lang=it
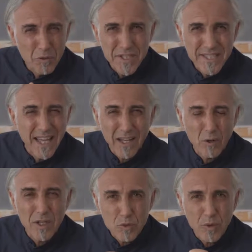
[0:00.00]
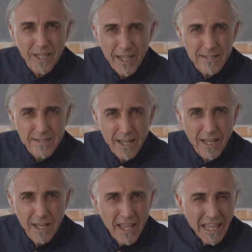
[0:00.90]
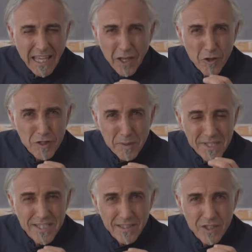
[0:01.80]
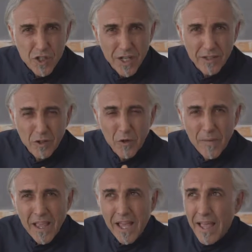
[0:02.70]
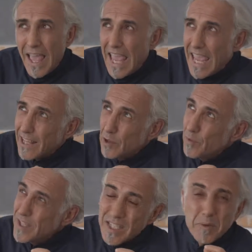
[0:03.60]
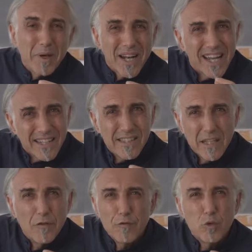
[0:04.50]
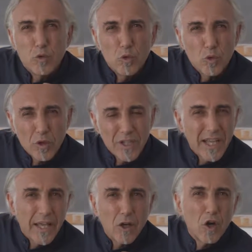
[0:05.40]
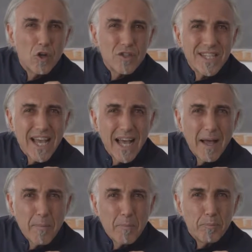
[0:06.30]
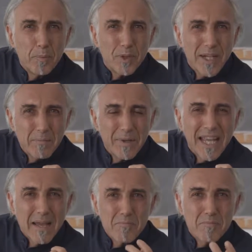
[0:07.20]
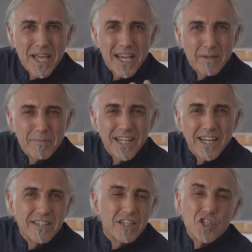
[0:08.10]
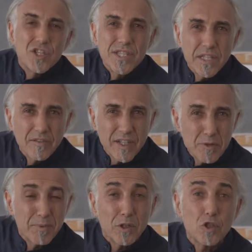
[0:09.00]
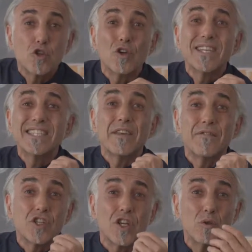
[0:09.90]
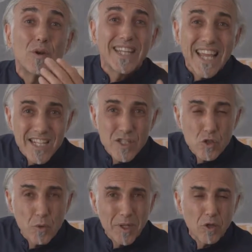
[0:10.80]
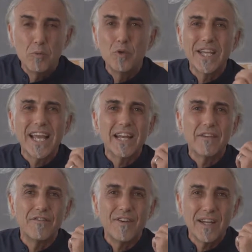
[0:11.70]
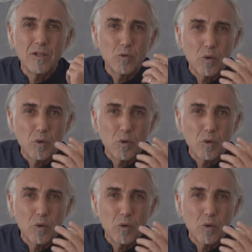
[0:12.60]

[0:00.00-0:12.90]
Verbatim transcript: dove sta con la sua testa? Che cosa mi sta dicendo? E dovessi parlarti del futuro, e di che cosa potrebbe cambiare in maniera decisiva rispetto a ciò che stai facendo adesso per comunicare e fare il